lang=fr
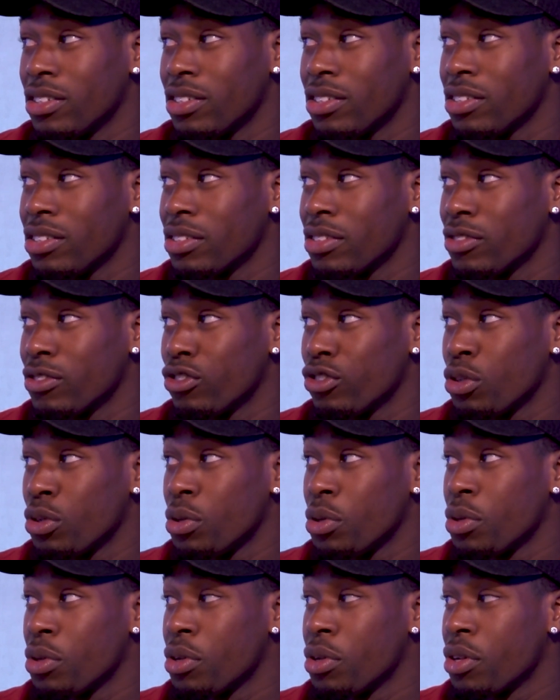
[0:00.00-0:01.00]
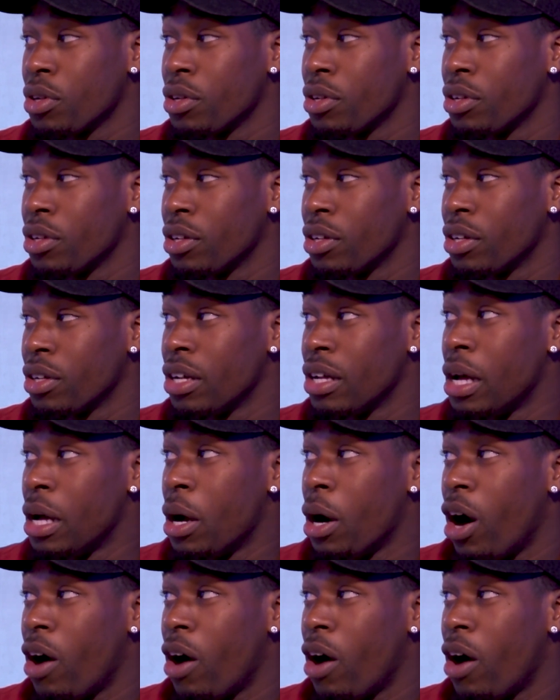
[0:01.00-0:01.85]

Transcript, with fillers: du workout à l'extérieur.